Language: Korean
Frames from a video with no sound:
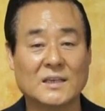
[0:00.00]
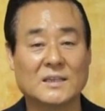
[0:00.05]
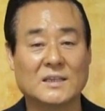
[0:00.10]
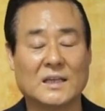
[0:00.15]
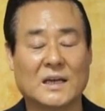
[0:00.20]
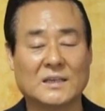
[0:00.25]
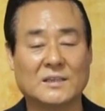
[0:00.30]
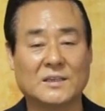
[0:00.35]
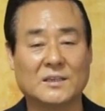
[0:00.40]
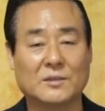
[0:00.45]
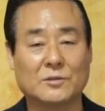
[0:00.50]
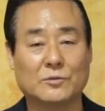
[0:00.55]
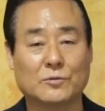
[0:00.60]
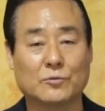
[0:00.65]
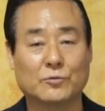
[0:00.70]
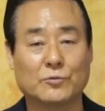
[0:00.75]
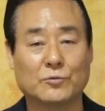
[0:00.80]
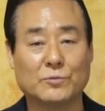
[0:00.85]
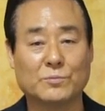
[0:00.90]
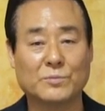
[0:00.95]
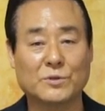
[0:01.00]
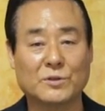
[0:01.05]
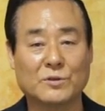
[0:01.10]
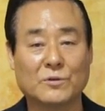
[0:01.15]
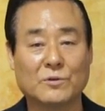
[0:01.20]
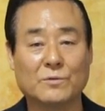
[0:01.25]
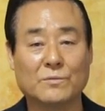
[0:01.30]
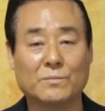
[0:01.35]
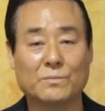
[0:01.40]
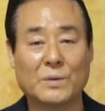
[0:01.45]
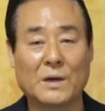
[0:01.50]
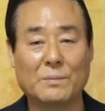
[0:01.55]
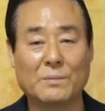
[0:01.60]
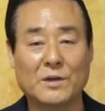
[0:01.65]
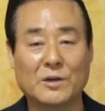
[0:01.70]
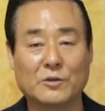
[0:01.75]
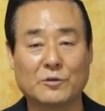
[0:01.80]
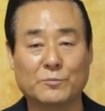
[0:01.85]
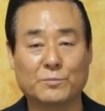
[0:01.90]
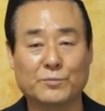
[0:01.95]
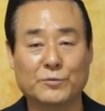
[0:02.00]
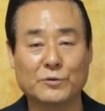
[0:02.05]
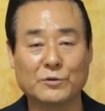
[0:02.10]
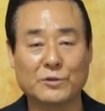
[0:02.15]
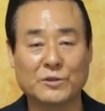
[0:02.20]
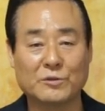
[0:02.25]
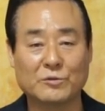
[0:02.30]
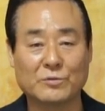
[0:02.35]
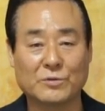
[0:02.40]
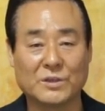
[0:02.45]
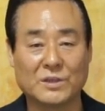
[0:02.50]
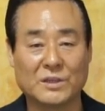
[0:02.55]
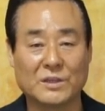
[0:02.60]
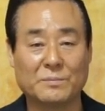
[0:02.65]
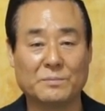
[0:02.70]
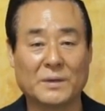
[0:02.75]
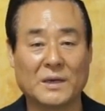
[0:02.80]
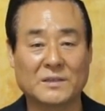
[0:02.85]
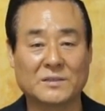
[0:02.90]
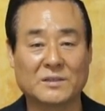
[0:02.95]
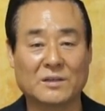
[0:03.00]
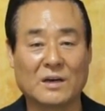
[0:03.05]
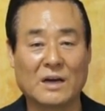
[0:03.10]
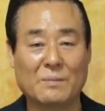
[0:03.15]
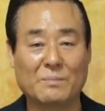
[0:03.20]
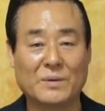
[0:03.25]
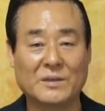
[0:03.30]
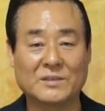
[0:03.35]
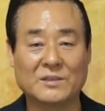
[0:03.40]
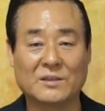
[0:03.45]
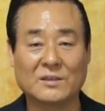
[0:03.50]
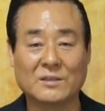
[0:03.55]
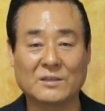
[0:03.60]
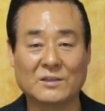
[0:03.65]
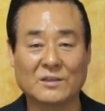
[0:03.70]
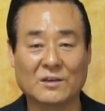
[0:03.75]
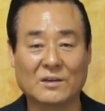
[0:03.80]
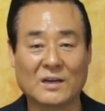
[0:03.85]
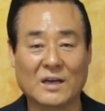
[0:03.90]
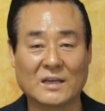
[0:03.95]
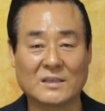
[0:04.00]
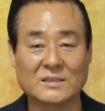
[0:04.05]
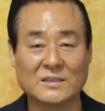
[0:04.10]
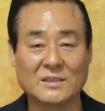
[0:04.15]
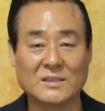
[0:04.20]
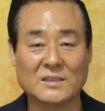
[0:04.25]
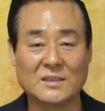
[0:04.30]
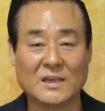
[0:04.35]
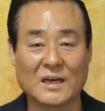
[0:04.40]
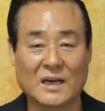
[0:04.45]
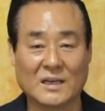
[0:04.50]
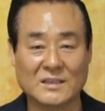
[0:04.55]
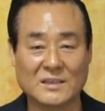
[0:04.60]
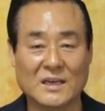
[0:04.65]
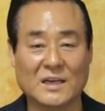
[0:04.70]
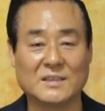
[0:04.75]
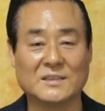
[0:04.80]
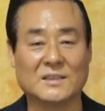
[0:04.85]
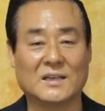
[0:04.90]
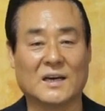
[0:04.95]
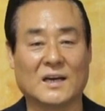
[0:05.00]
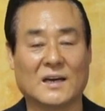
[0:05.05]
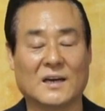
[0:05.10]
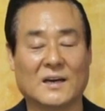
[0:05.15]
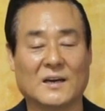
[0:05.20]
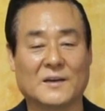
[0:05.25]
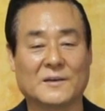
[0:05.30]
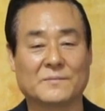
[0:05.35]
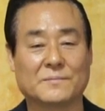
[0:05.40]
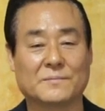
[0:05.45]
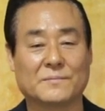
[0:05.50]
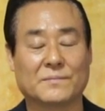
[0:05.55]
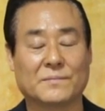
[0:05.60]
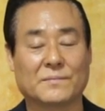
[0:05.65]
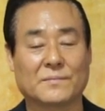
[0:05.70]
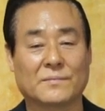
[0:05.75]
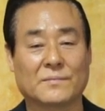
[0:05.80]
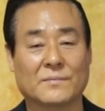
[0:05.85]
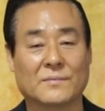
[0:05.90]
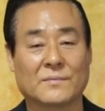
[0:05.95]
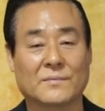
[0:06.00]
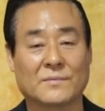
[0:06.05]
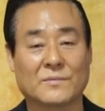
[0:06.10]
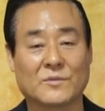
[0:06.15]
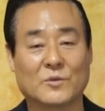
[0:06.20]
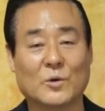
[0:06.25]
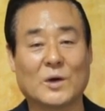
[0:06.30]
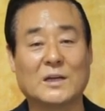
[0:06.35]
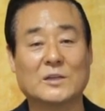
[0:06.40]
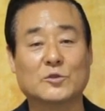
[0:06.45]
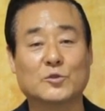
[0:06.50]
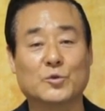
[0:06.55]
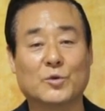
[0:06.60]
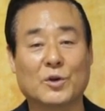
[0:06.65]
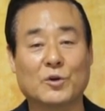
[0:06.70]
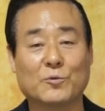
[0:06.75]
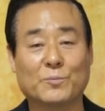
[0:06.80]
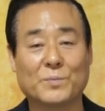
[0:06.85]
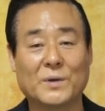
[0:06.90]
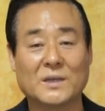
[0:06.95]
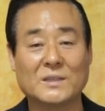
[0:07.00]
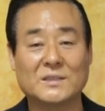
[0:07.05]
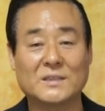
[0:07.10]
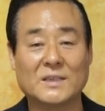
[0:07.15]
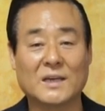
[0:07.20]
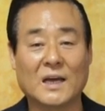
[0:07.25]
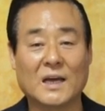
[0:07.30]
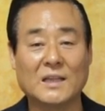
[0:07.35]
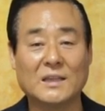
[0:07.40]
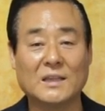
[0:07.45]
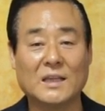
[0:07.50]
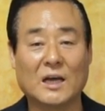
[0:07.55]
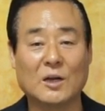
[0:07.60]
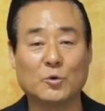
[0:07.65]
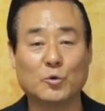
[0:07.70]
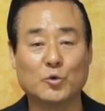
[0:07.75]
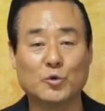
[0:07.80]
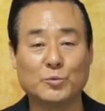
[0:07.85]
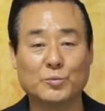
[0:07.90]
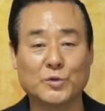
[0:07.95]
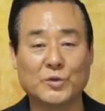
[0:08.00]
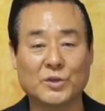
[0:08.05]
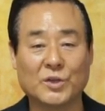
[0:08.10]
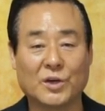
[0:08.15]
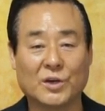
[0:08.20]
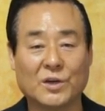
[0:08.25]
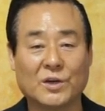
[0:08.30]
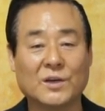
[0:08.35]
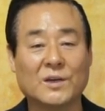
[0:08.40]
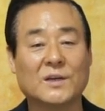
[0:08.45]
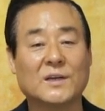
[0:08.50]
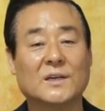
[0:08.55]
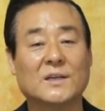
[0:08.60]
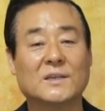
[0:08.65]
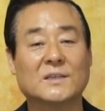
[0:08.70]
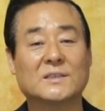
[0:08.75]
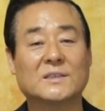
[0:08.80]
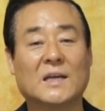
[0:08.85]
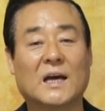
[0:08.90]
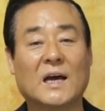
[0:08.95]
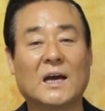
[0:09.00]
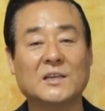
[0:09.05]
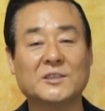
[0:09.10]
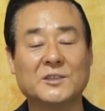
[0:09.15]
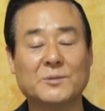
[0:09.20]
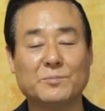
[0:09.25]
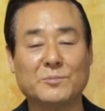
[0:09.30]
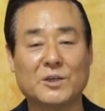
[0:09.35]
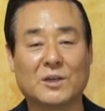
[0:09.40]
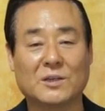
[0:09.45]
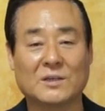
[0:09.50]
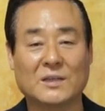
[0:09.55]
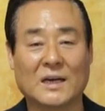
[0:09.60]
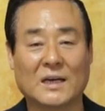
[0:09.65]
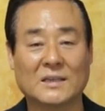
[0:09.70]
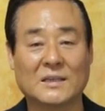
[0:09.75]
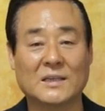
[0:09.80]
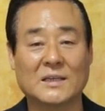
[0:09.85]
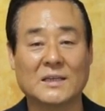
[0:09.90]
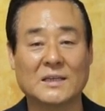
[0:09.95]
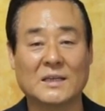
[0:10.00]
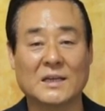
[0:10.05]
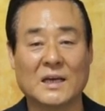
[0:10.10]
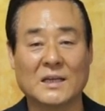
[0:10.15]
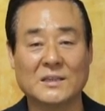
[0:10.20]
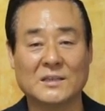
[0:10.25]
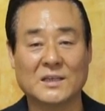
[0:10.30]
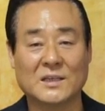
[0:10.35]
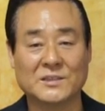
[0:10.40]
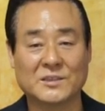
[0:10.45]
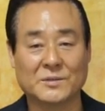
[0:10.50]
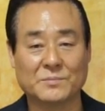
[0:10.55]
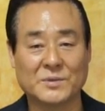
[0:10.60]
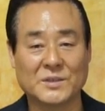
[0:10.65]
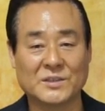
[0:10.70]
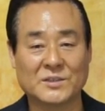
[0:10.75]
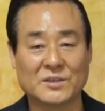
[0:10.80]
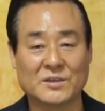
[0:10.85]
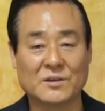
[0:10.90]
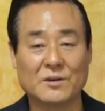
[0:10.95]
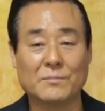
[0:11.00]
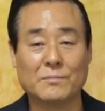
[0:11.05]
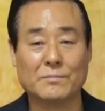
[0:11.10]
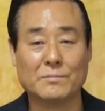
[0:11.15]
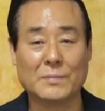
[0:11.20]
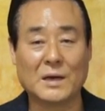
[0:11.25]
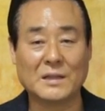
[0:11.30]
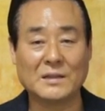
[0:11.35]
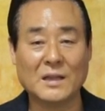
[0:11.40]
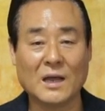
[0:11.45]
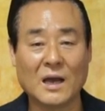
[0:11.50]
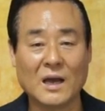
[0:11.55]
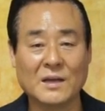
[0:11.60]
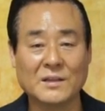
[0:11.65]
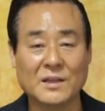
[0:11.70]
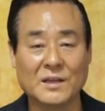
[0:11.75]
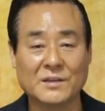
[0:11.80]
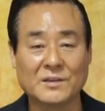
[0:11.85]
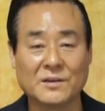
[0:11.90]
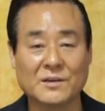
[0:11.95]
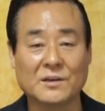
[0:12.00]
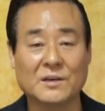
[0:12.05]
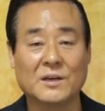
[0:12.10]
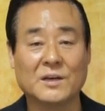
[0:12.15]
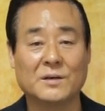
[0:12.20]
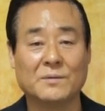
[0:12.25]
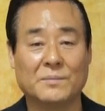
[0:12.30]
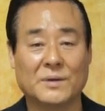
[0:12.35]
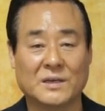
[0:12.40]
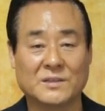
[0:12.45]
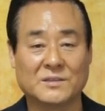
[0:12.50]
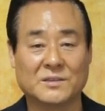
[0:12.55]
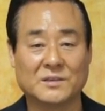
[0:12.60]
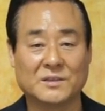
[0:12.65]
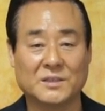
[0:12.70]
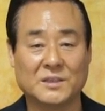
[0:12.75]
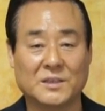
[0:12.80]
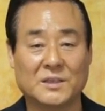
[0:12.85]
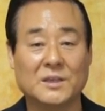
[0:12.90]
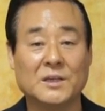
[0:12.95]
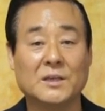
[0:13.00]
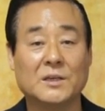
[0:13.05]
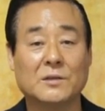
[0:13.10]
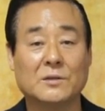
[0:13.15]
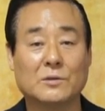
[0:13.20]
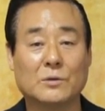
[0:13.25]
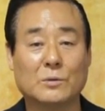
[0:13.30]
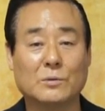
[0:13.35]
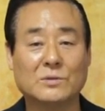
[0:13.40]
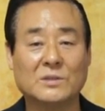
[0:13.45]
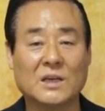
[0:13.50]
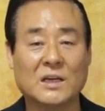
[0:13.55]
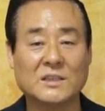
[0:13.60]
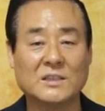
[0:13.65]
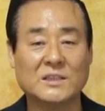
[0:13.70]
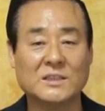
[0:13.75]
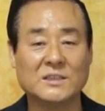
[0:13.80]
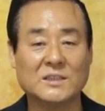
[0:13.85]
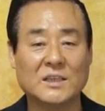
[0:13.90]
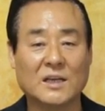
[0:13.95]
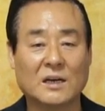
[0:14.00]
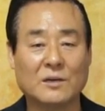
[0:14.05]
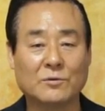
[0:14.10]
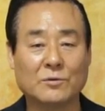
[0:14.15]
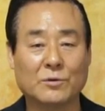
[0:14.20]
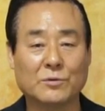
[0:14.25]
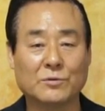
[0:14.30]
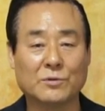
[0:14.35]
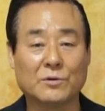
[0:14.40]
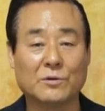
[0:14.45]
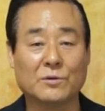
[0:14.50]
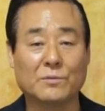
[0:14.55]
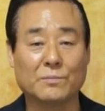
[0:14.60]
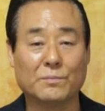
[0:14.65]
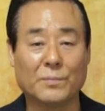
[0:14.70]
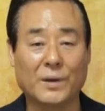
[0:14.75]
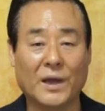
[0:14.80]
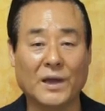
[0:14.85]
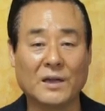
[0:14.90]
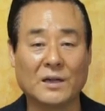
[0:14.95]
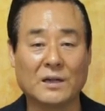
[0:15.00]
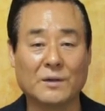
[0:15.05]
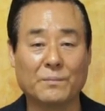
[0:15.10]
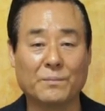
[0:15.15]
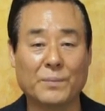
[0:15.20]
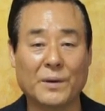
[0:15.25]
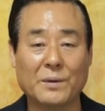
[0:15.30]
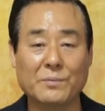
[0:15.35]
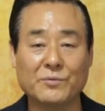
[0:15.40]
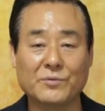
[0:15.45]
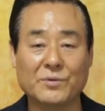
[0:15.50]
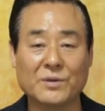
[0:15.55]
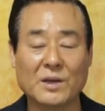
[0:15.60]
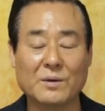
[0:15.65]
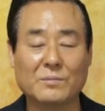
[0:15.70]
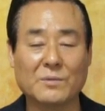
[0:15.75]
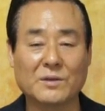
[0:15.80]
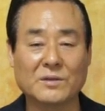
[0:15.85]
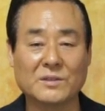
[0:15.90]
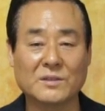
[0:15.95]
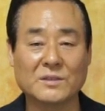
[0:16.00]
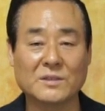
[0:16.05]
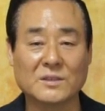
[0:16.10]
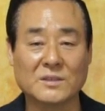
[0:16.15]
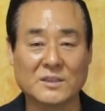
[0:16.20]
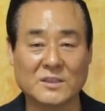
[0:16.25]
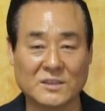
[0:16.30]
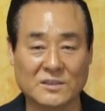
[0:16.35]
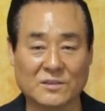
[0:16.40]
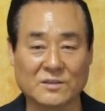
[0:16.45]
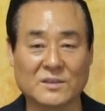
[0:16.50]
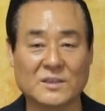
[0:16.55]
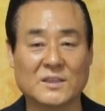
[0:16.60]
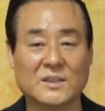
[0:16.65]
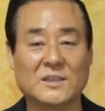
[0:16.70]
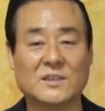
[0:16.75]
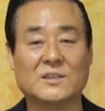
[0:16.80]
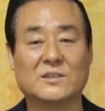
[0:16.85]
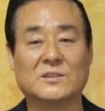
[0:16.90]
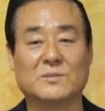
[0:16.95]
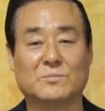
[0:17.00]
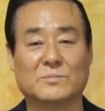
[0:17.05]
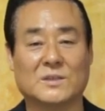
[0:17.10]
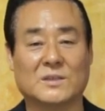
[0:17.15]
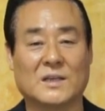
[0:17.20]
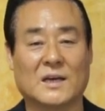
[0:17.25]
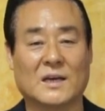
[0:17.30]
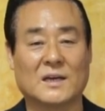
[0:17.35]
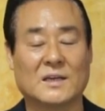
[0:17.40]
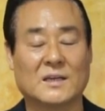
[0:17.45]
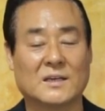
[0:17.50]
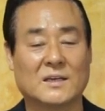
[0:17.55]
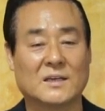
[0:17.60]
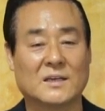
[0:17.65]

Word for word: 낮에는 구름기둥 밤에는 불기둥이 백성 앞에서 떠나지 아니하니라. 또한 출애굽한 지 한 달 후부터 40년간 하늘에서 빛처럼 만나가 내려 백성이 농사짓지 않고도 매일 배부르게 먹는 기적이 이어집니다.